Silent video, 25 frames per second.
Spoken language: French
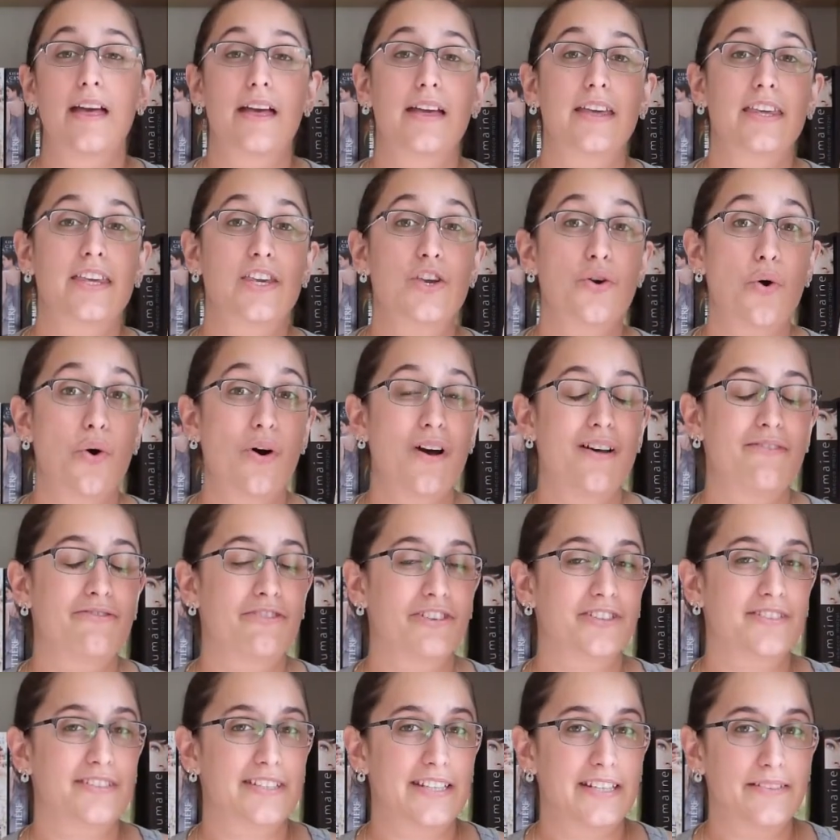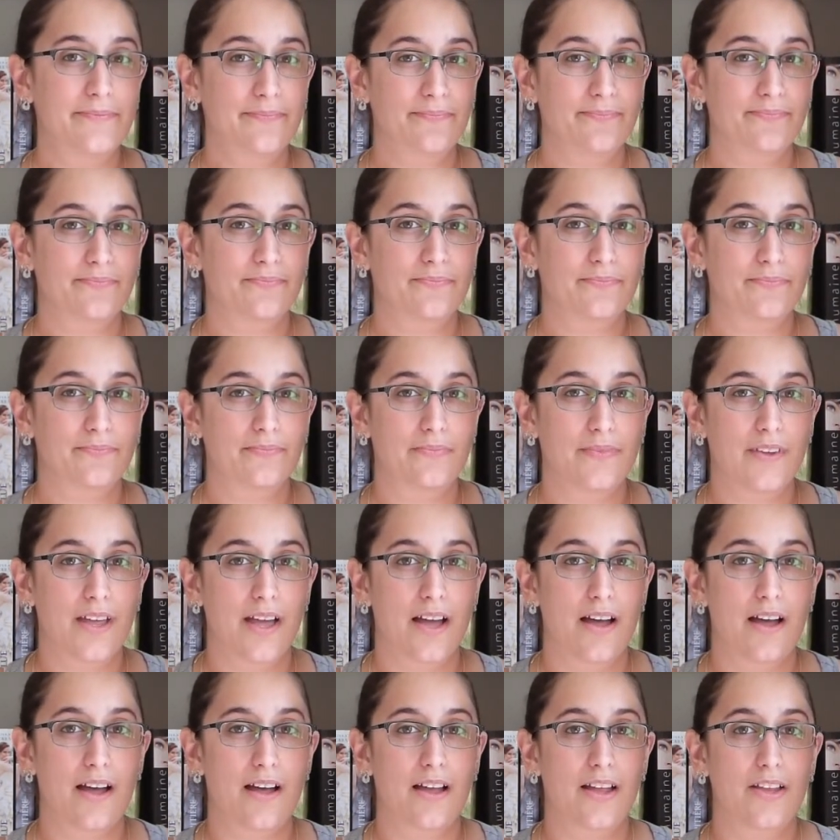qui ont inventé
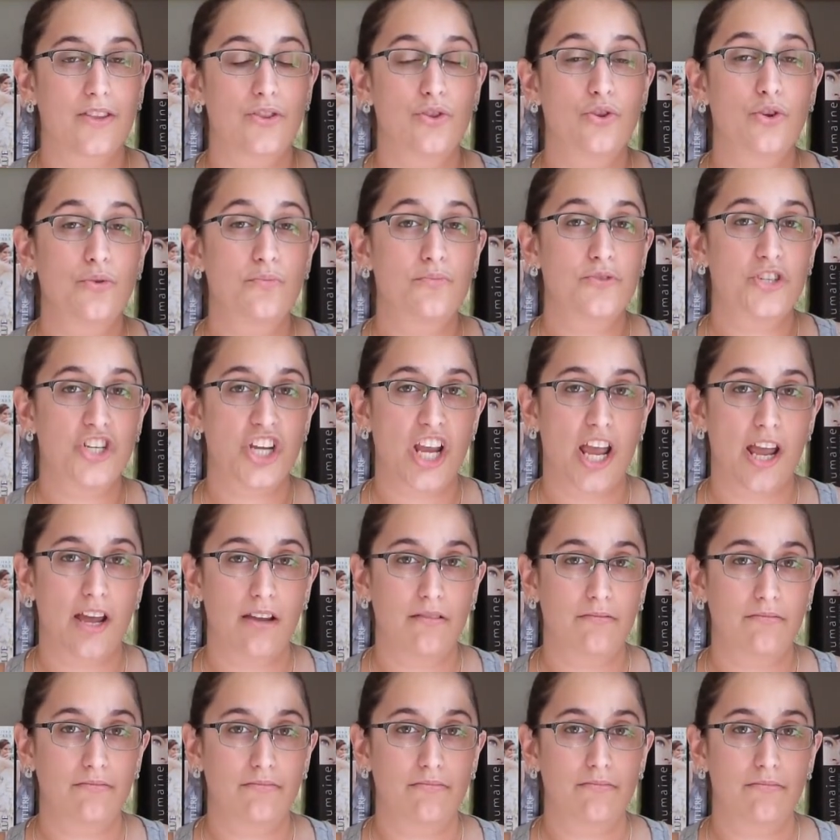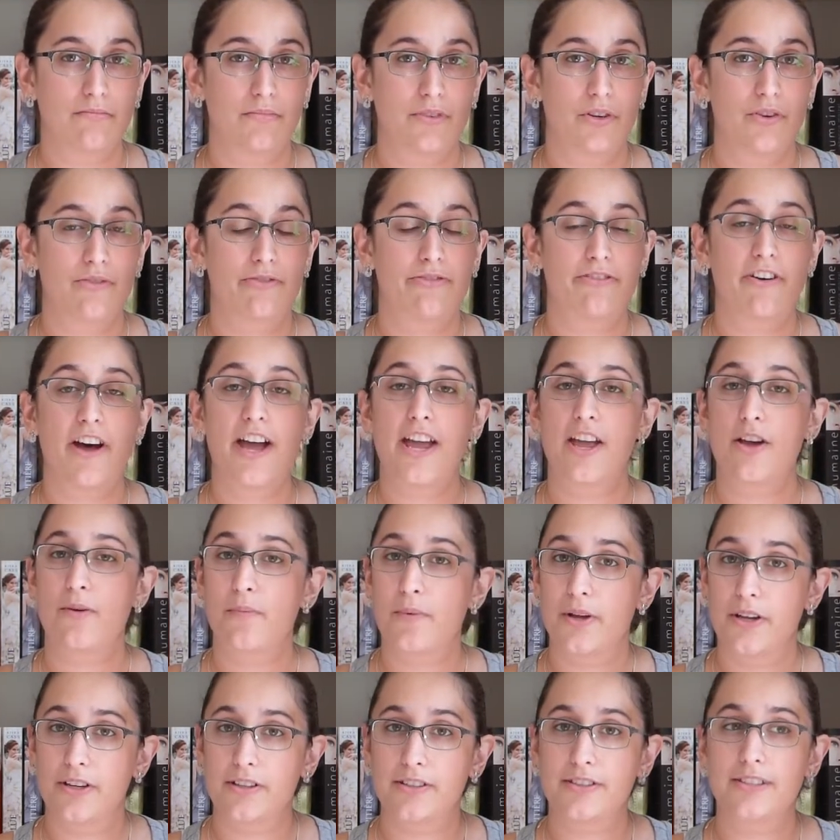un objet, le
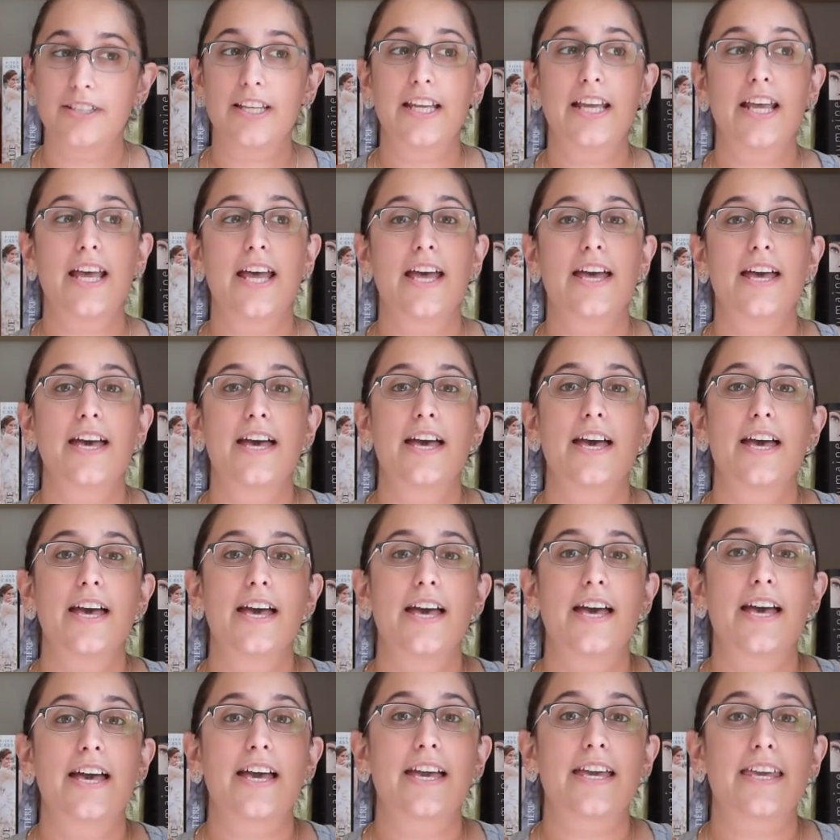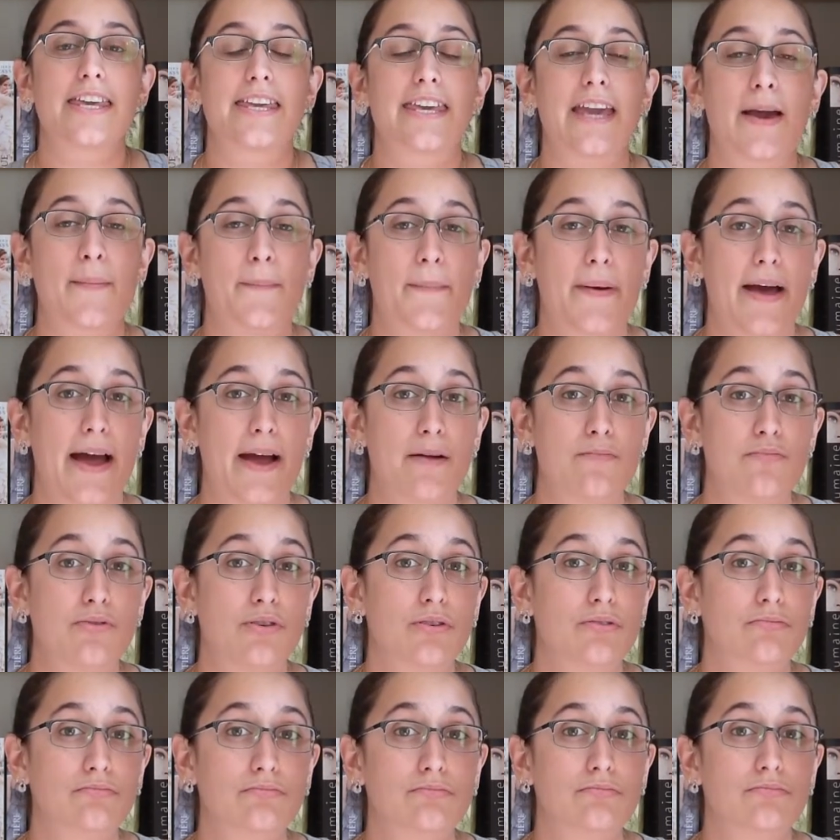Firebird,
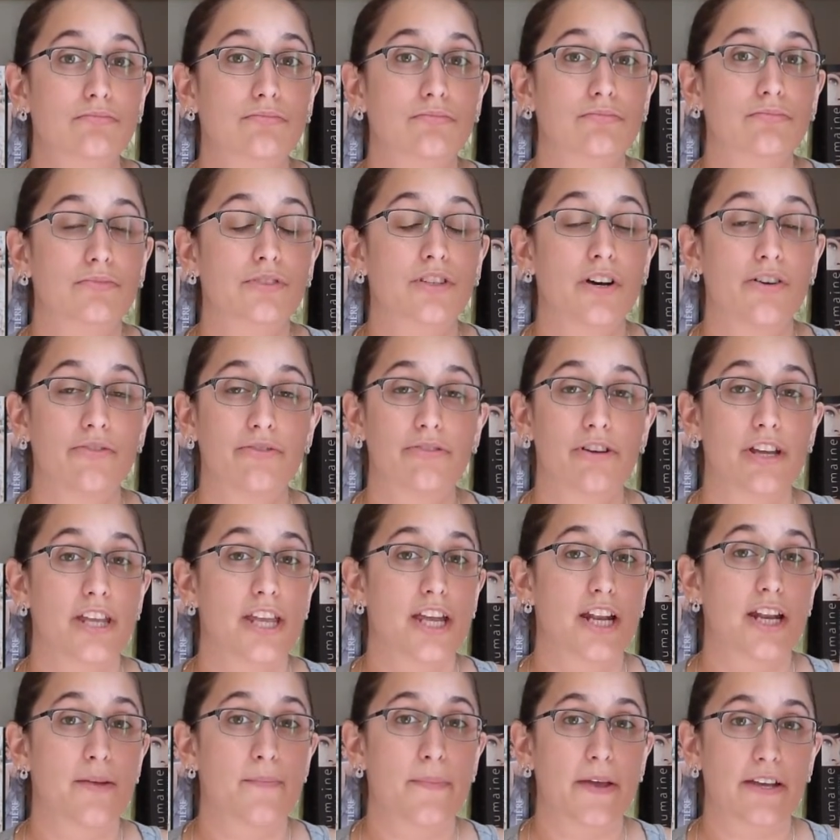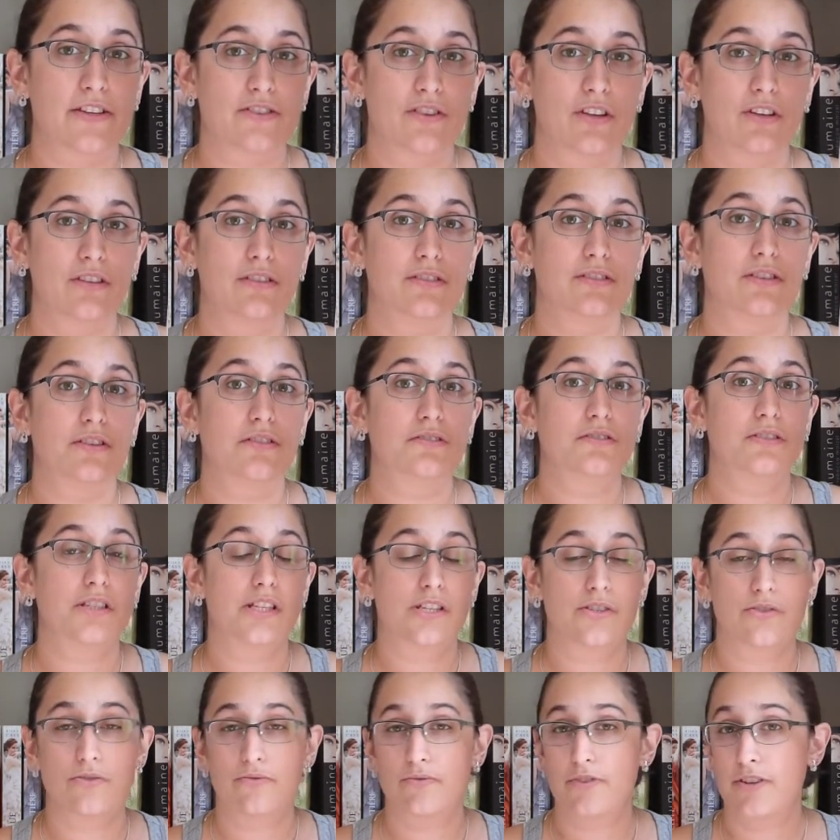capable d'envoyer les personnes dans
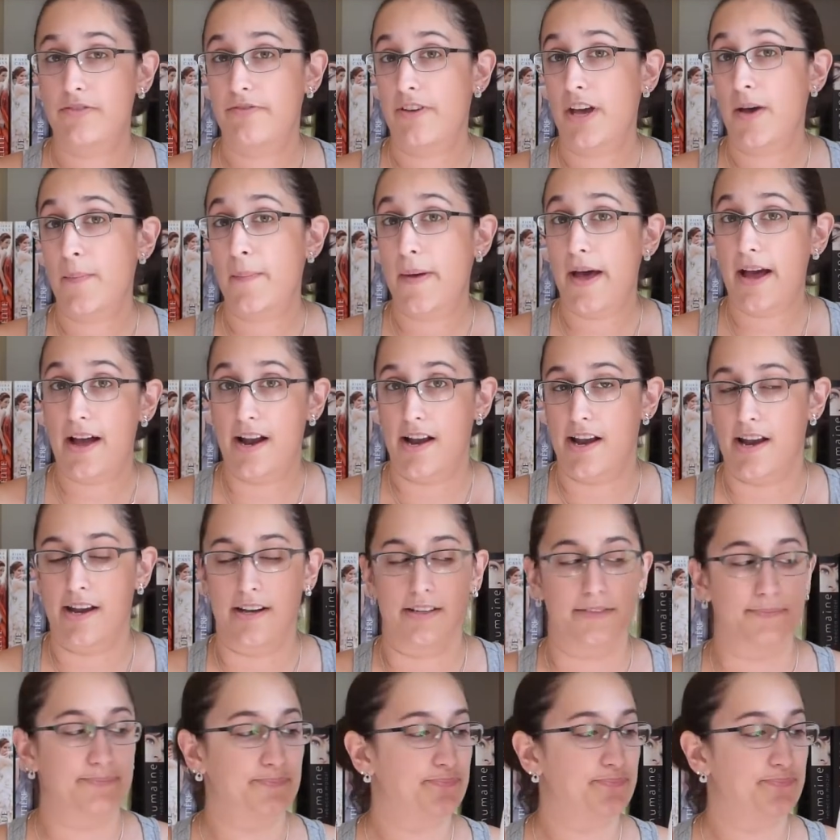des univers parallèles.